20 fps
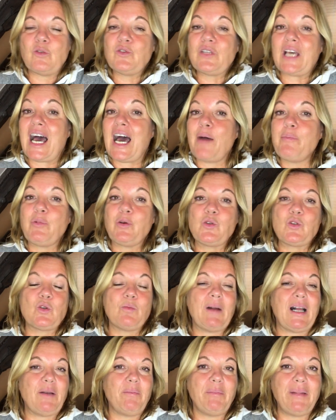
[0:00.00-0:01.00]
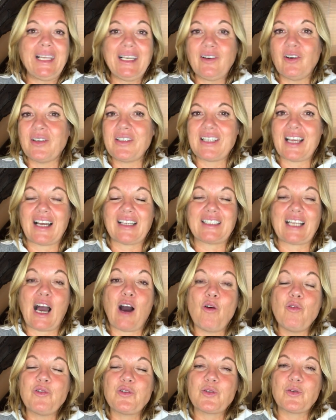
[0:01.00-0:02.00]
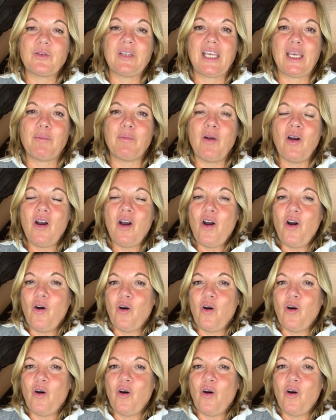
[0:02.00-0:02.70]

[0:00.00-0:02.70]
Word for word: Und da ab und zu mal einen Blickkontakt aufzunehmen,